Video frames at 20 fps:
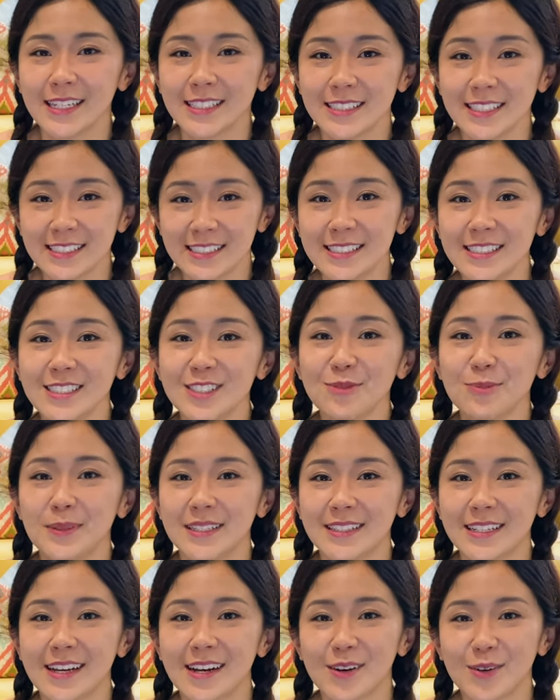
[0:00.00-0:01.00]
这期视
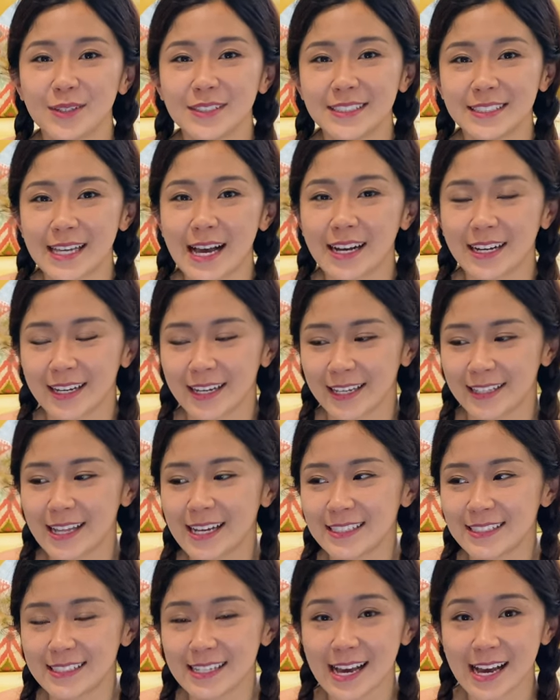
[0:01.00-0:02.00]
频呢，我想给
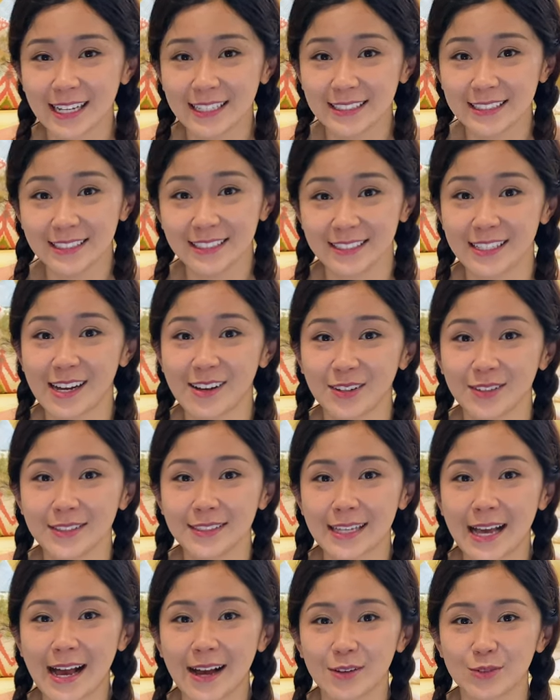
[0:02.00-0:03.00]
大家介绍一
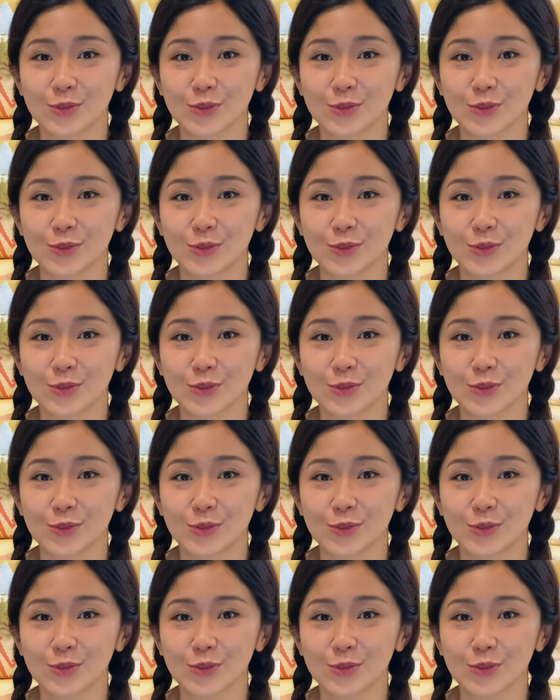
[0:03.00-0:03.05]
下，